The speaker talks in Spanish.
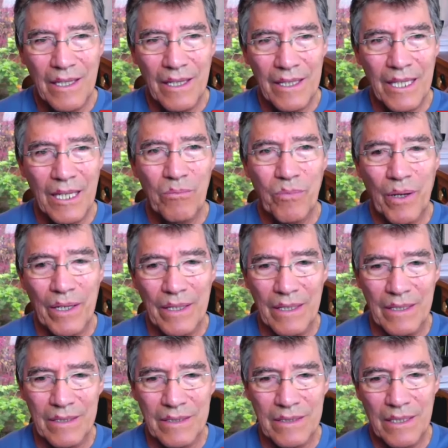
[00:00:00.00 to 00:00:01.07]
en el
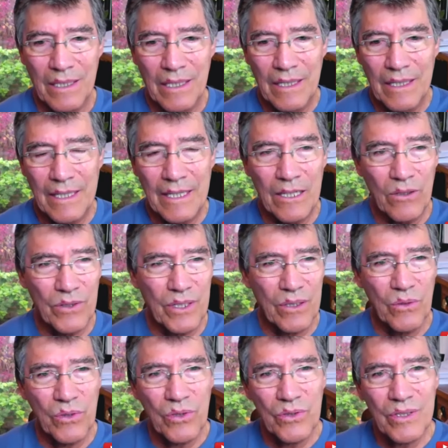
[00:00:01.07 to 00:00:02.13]
país y los
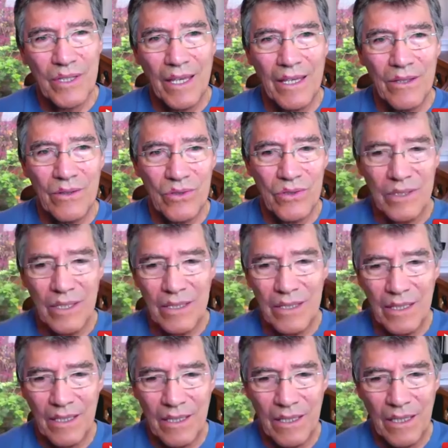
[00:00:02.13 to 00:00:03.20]
recursos que ellos
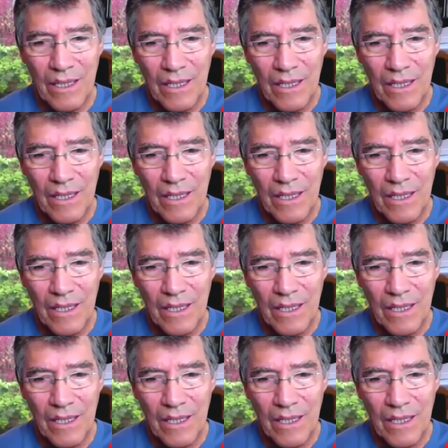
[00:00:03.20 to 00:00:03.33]
tienen,